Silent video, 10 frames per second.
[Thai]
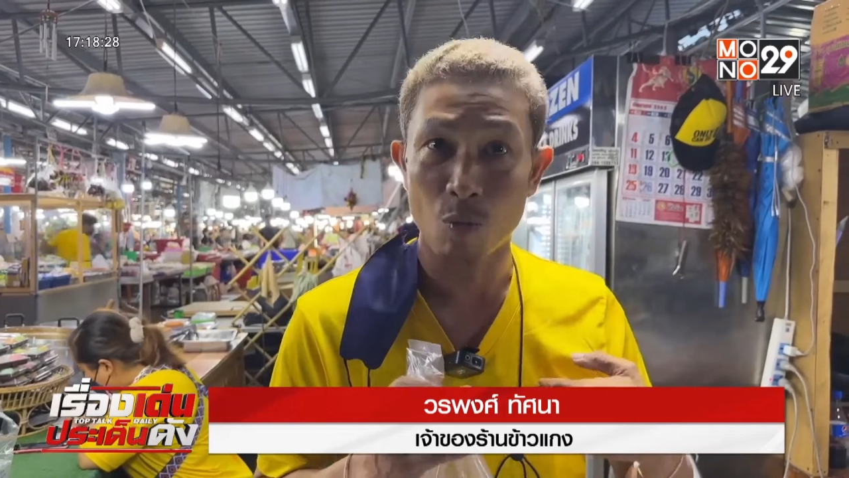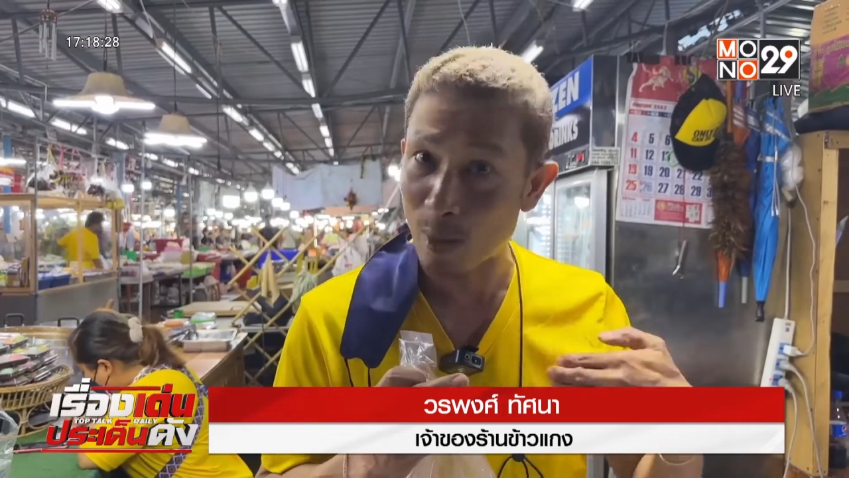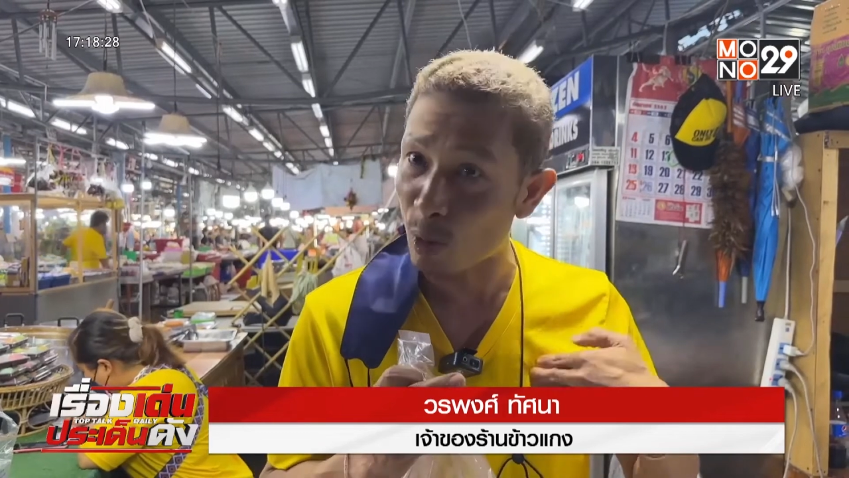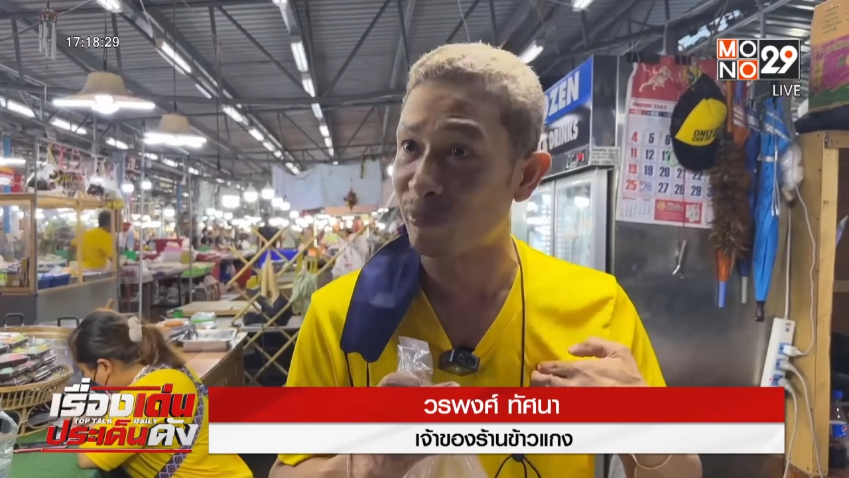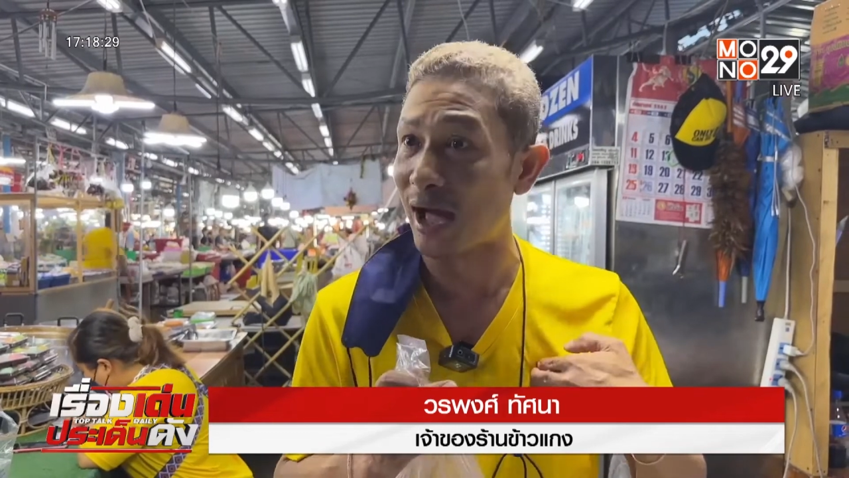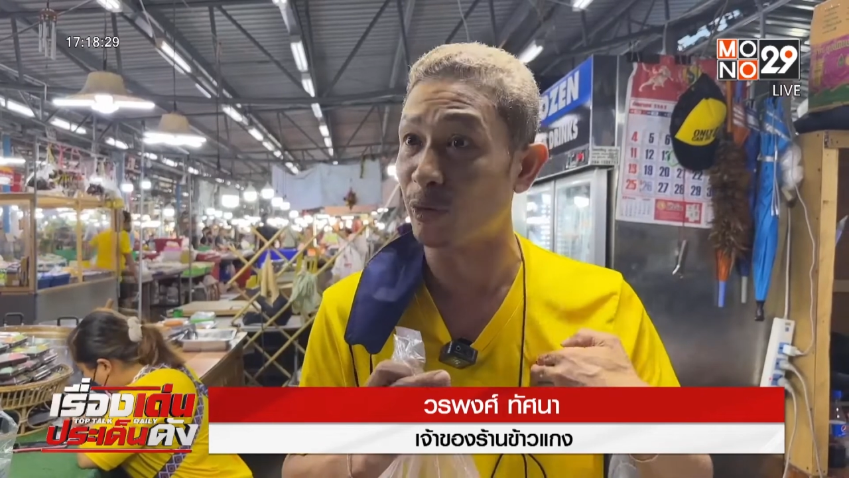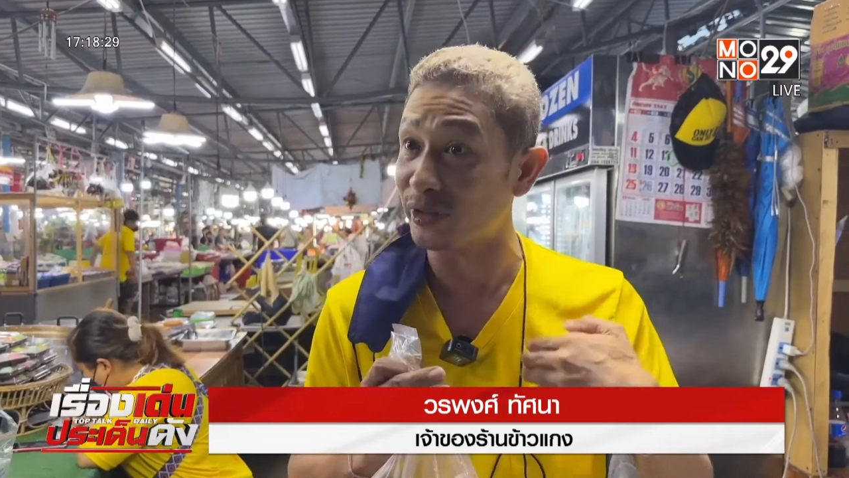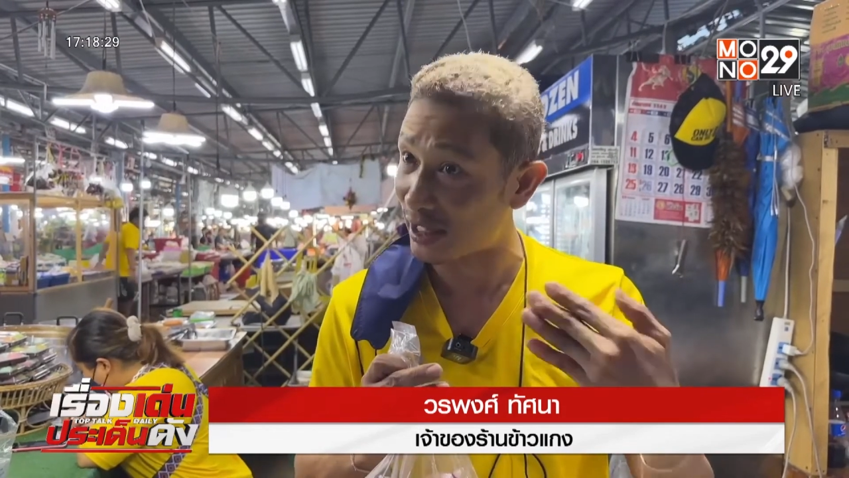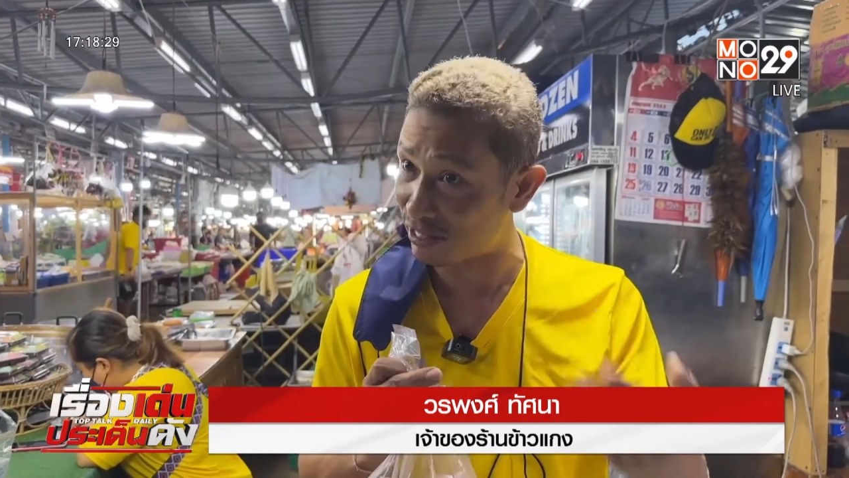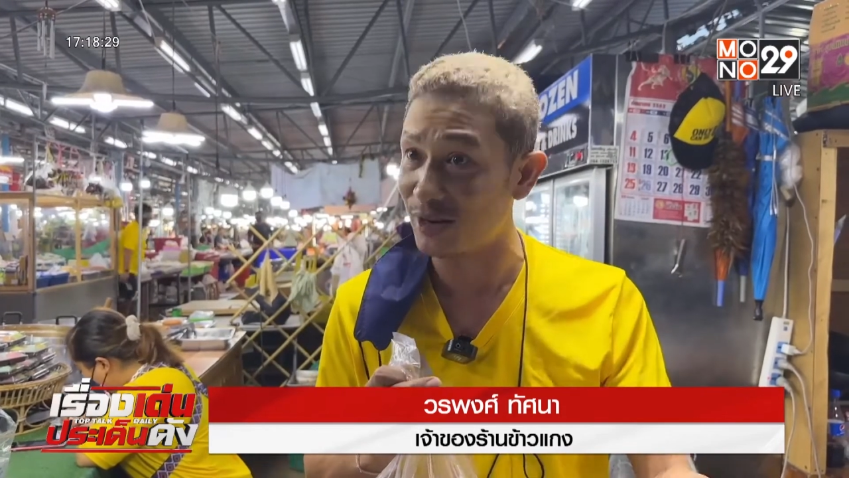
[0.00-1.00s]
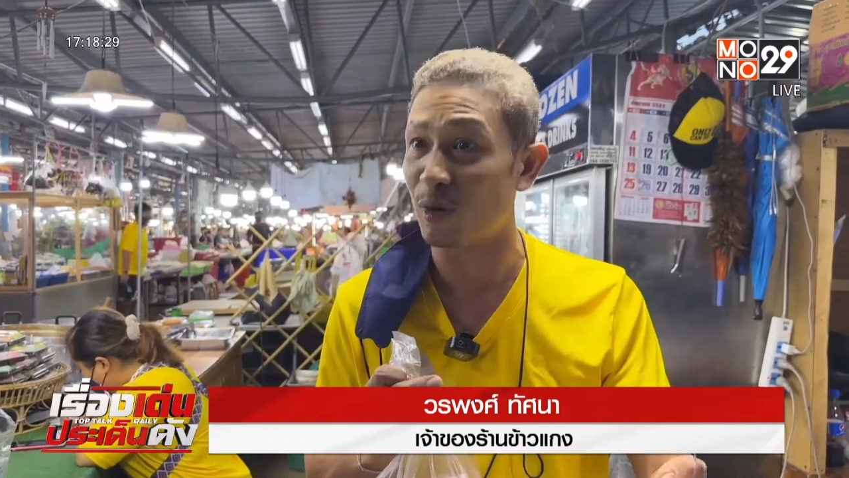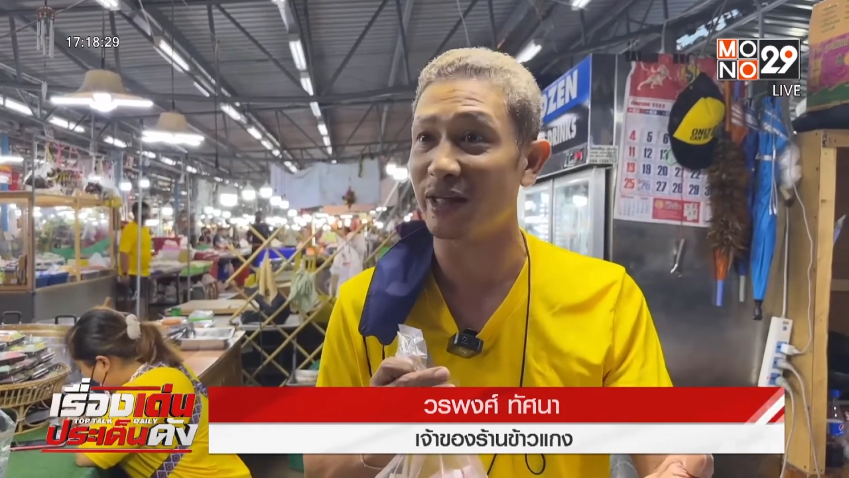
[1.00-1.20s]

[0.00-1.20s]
ว่าผมทำด้วยใจซื่อบ